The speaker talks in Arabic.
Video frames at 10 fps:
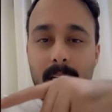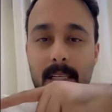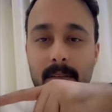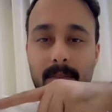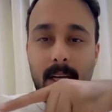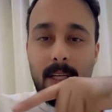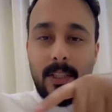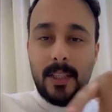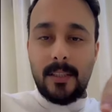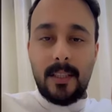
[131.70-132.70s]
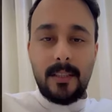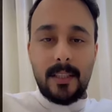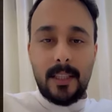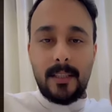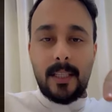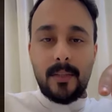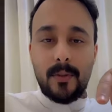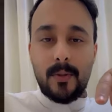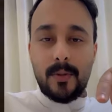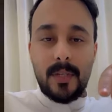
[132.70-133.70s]
يفتح له الشنطه عندك عده
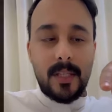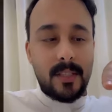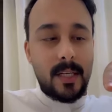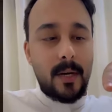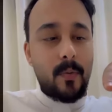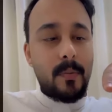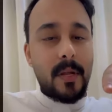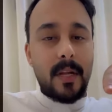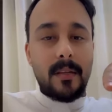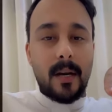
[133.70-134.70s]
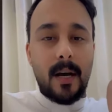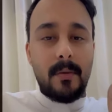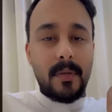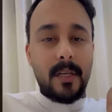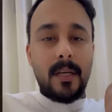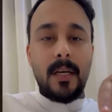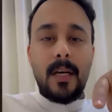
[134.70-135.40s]
نصوص النص الاول مثلا درامي